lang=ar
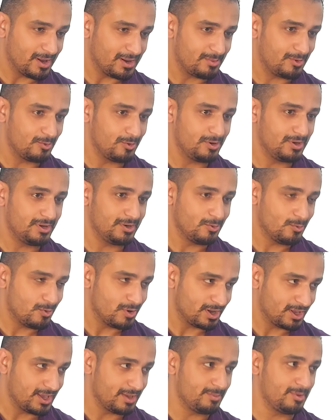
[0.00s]
انا بقول
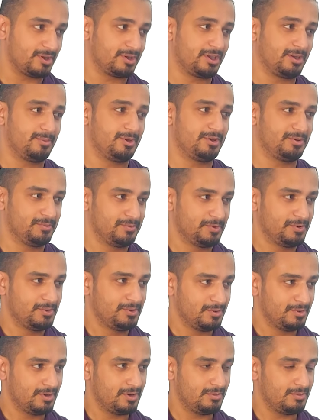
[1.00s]
هو جامع كمان
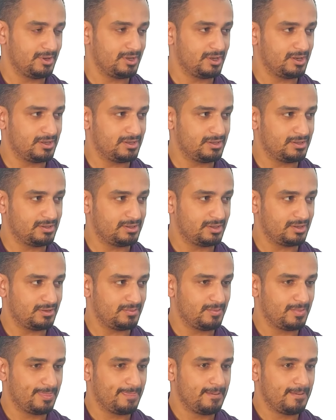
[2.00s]
للمجالات التانيه